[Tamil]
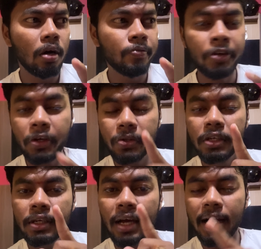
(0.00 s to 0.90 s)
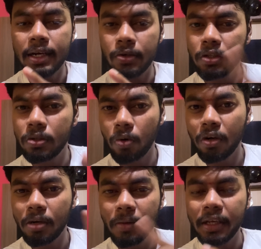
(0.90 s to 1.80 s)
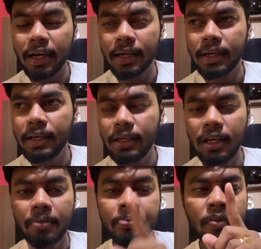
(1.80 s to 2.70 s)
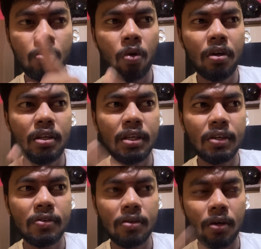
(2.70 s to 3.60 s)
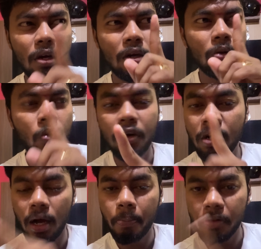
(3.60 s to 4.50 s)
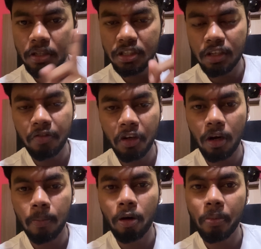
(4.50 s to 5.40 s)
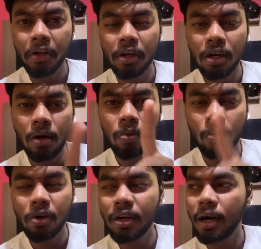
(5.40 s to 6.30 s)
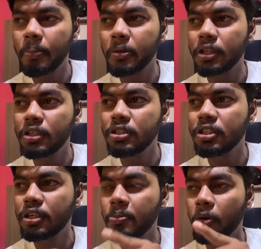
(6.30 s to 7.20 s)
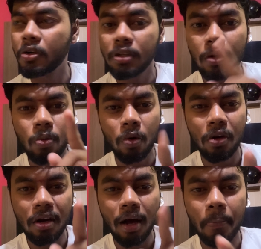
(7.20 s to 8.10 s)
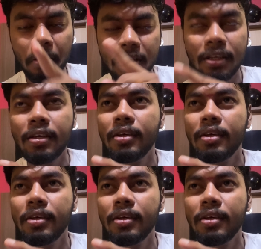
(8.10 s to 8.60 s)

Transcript: வீடியோ வந்துட்டு ஹேக் ஆனது ஒன்றரை மணிக்கு ஹேக் ஆகி ஒன்று இரவு ஒன்று நாற்பத்தஞ்சுக்கு வீடியோ அப்லோட் பண்ணியிருக்கான் ஒன்று நாற்பத்தஞ்சுக்கு போட்டிருந்தோன்னா ஒன்று நாற்பத்தி